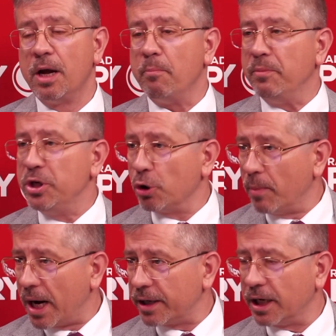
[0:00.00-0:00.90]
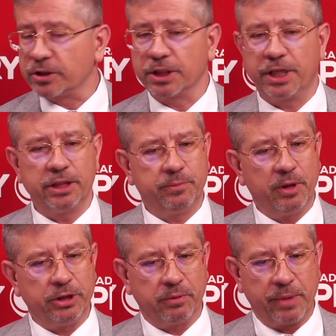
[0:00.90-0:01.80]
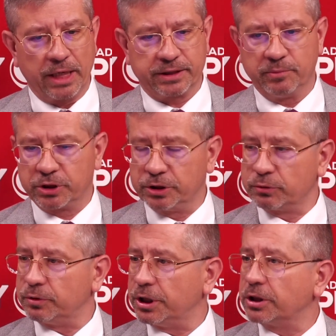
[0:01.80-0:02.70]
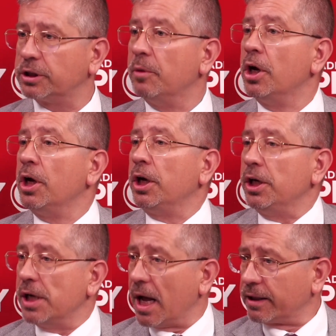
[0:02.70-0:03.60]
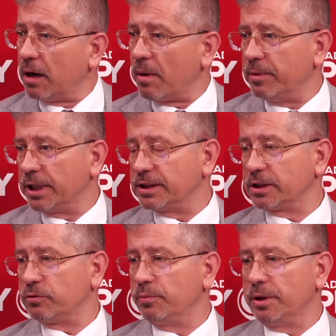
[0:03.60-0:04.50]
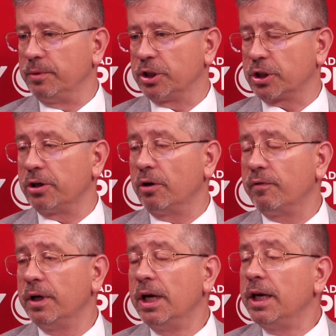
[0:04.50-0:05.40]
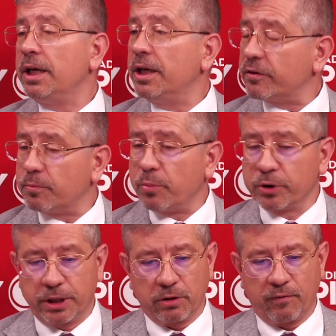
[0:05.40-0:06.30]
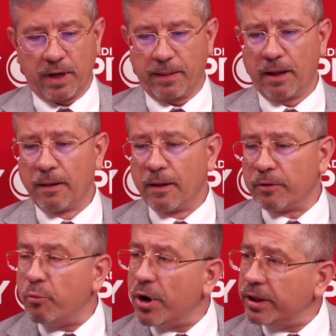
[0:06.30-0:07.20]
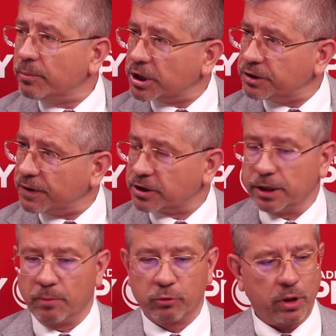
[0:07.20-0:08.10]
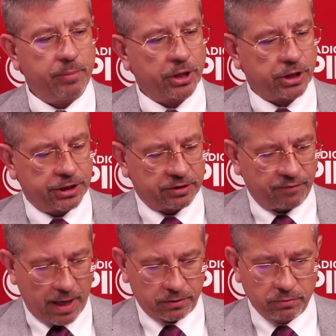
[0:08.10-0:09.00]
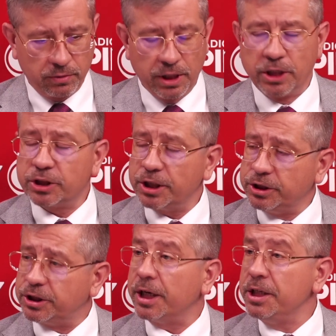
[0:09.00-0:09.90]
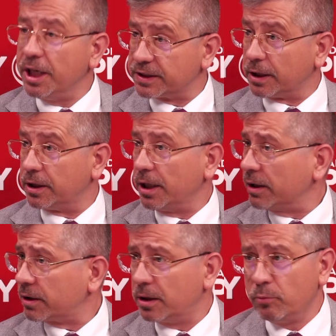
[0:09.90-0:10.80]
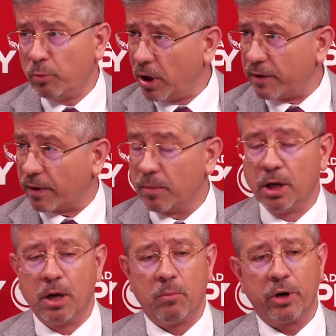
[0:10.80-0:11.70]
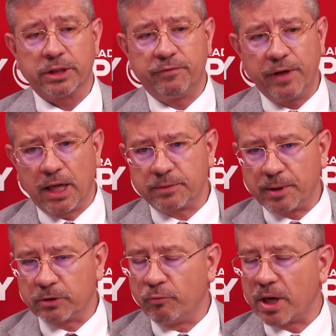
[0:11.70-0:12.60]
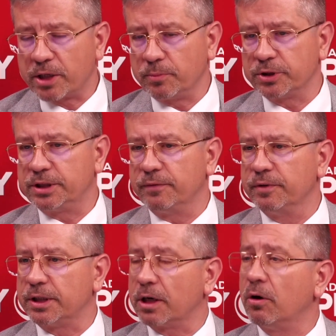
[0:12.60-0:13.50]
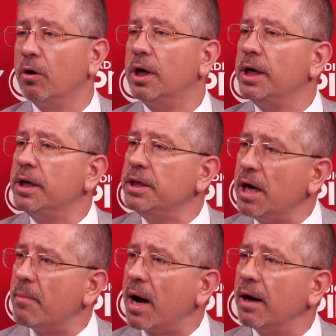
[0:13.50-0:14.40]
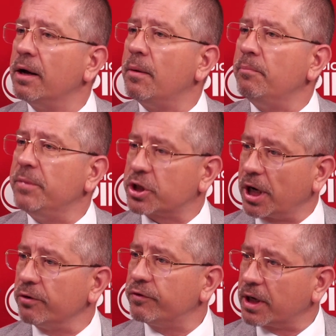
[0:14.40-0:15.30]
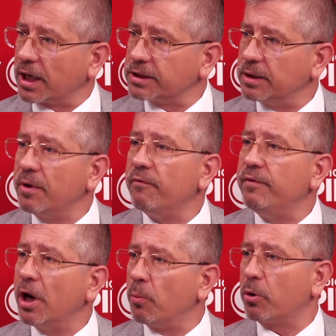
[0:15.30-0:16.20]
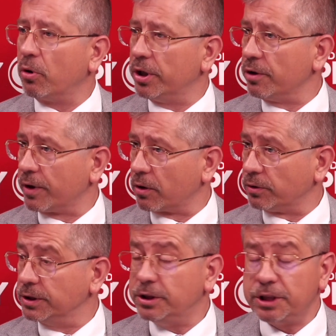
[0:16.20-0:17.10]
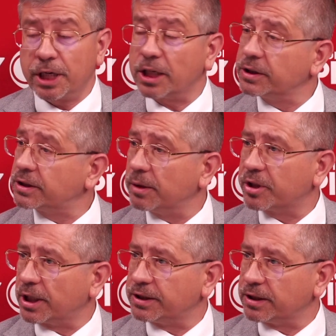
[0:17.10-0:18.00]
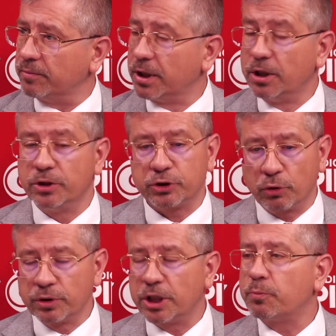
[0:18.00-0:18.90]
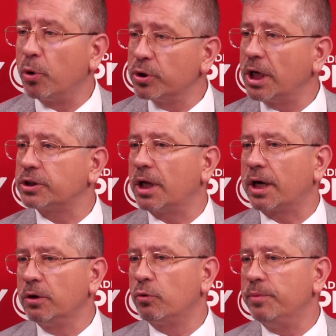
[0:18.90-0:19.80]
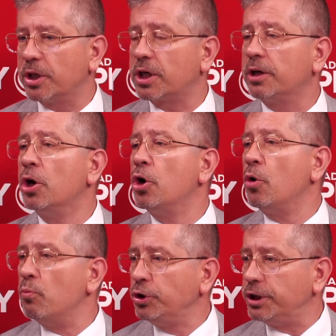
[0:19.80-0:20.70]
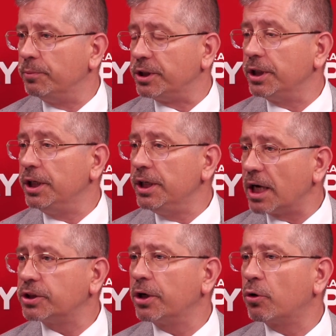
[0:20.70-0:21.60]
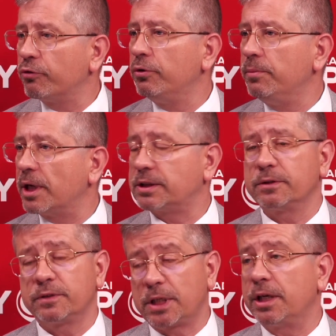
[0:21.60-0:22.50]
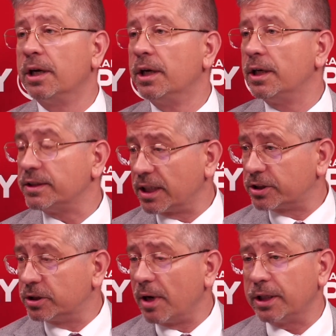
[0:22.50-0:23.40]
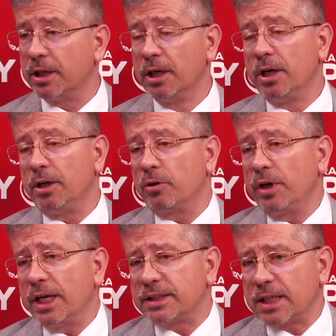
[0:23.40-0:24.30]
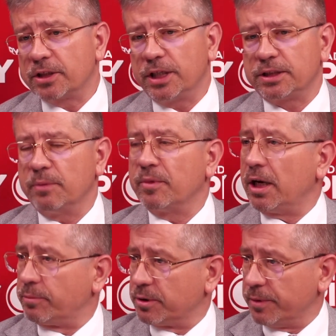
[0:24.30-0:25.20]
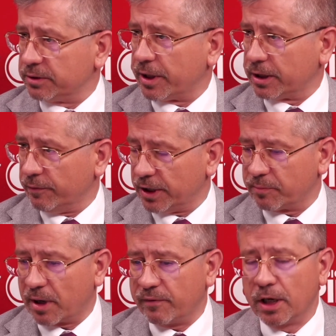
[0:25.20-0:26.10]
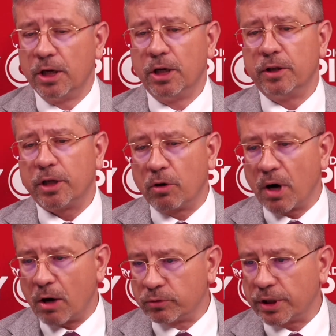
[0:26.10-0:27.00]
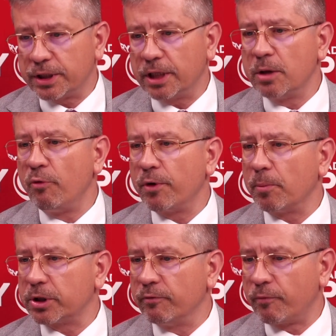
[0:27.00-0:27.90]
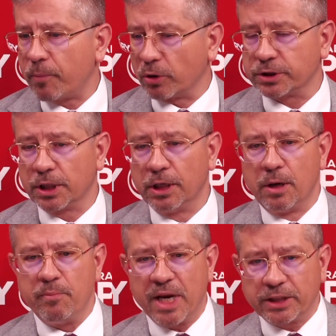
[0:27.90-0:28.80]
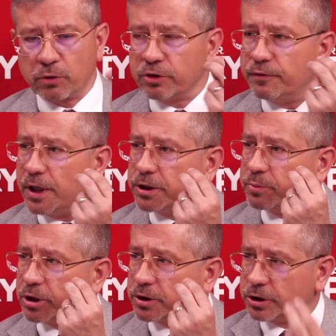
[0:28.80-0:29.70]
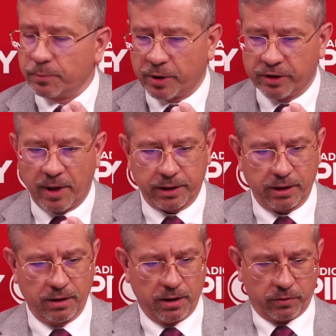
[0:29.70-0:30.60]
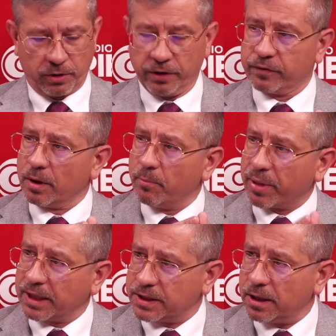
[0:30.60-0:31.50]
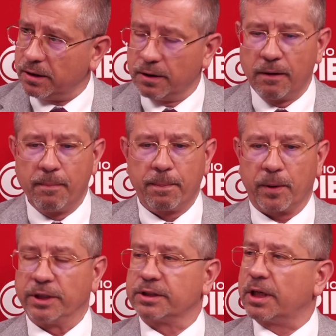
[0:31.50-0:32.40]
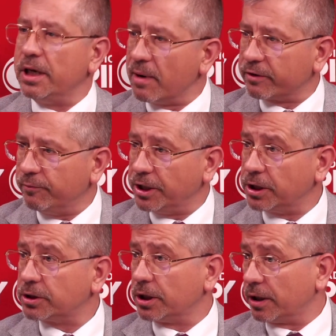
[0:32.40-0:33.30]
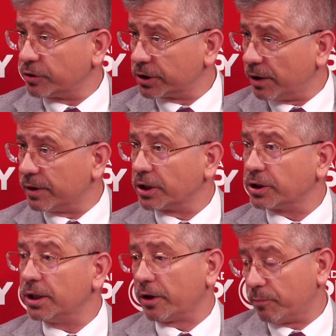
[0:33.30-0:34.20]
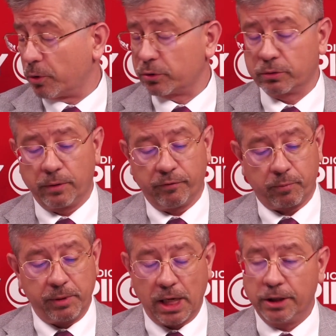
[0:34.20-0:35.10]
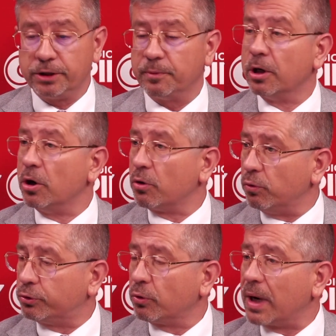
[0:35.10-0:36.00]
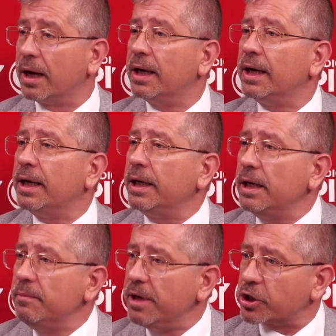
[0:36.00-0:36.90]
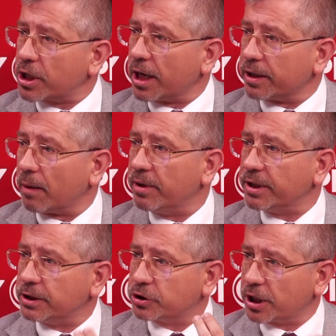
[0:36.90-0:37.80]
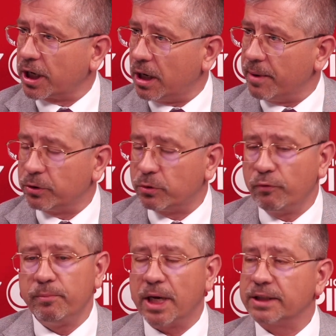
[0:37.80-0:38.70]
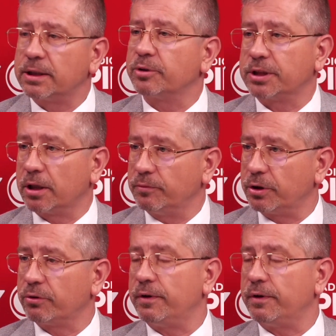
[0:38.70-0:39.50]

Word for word: Mitomania, że kiedyś byliśmy miastem 300 tysięcznym i nadal mamy ten zasób mieszkaniowy, jest podyktowana błędnym przeświadczeniem, które bierze się z faktu, że dzisiaj niestety ja nad tym ubolewam, bo jest wiele aspektów bardzo pozytywnych tego, nie ma mieszkających razem wielopokoleniowych rodzin. Dzisiaj każdy chce mieszkać sam. Stąd też podaż na rynku mieszkań musi być, inaczej rozwój miasta zostanie zatrzymany. I to nie jest tak, że jestem najlepszym ekspertem w tej sprawie, tylko autorytety mówią o tym wprost. Miasto rozwija się przez trzy pryzmaty. To jest praca, to jest klimat w mieście, czyli te wszystkie wydarzenia, sport, o którym wspominaliśmy, kultura i mieszkania. Bez tych trzech elementów to, miasta przestaną się rozwijać.